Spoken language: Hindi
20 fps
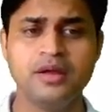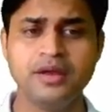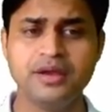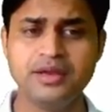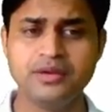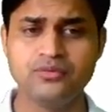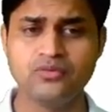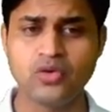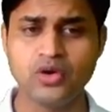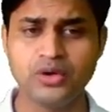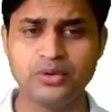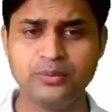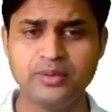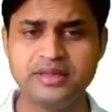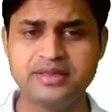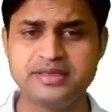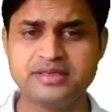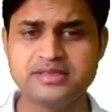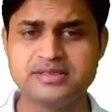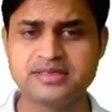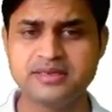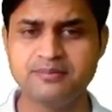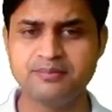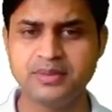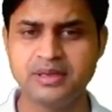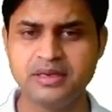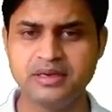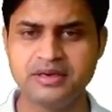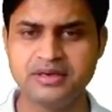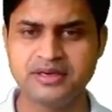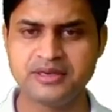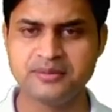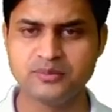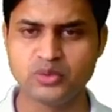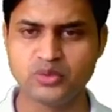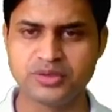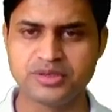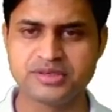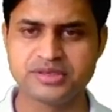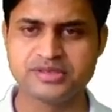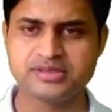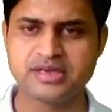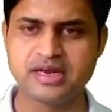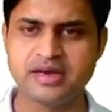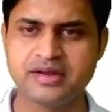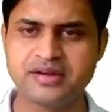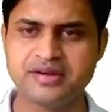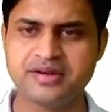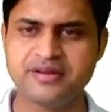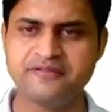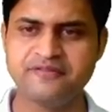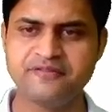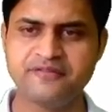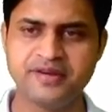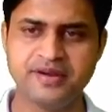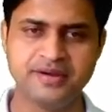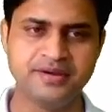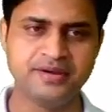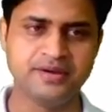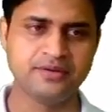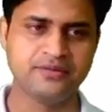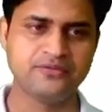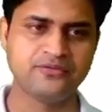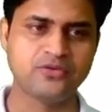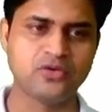इन वॉट वे दिस सिंपल इलेक्ट्रिक मोटर्स आर डिफरेंट